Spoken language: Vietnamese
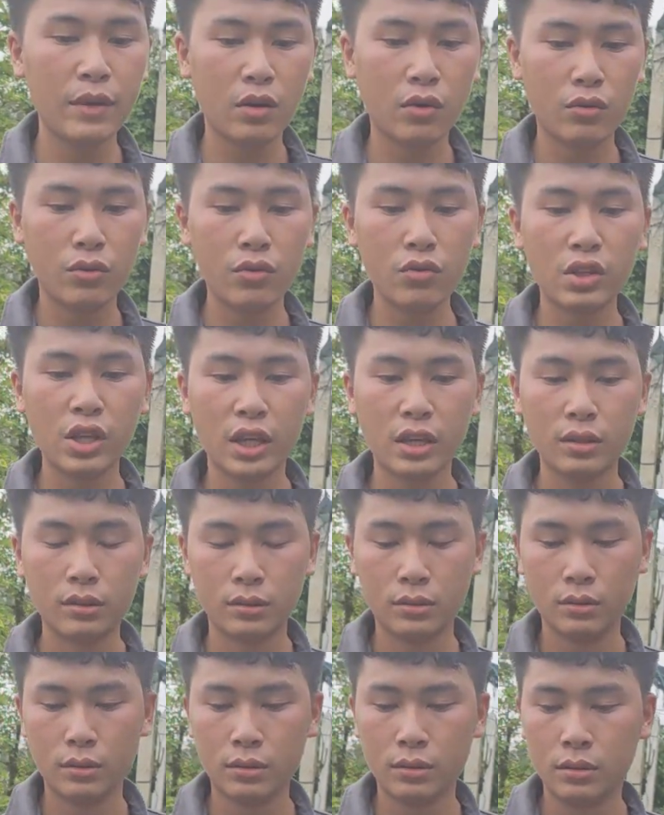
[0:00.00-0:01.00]
nha cô chú anh chị.
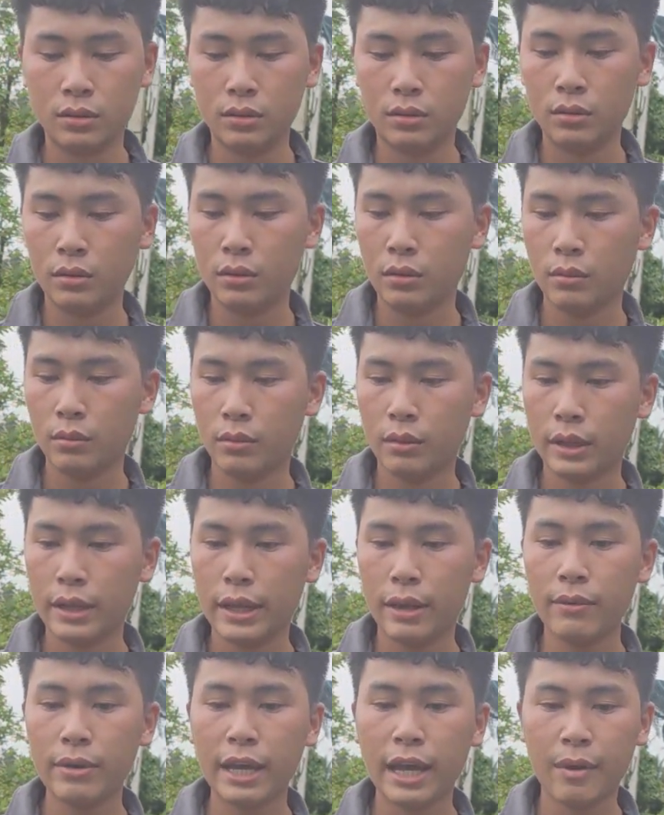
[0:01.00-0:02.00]
Một cây
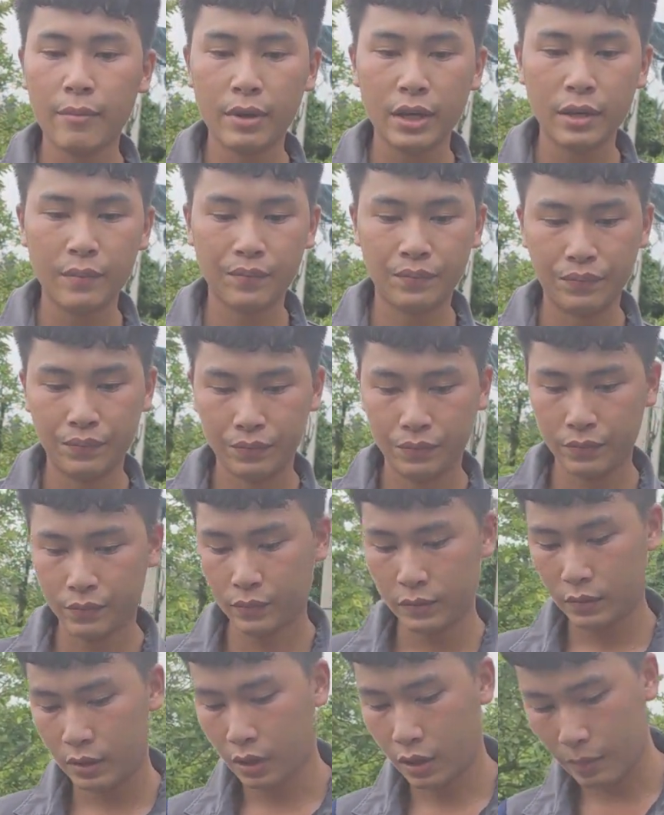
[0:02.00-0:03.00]
giảo cam ha.
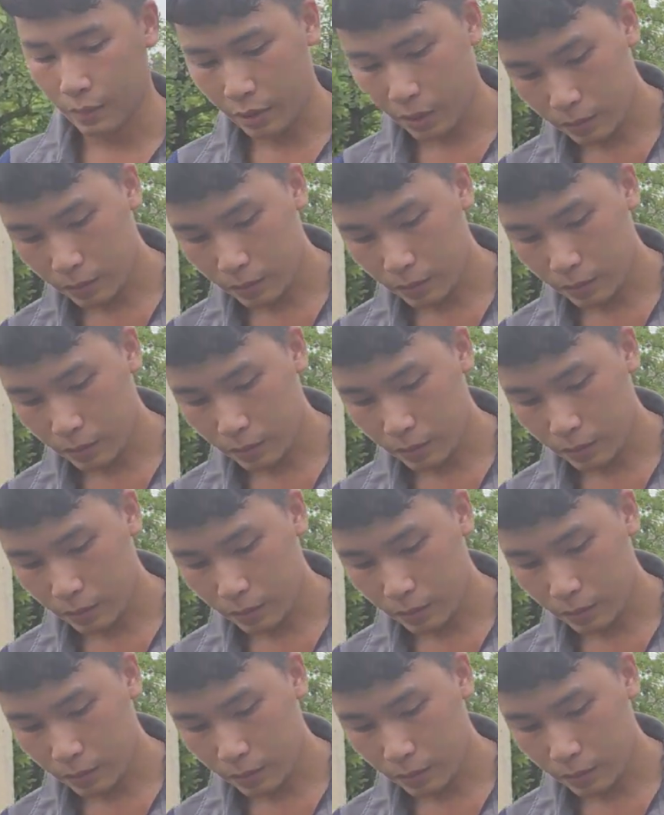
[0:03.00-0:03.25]
Rồi em đó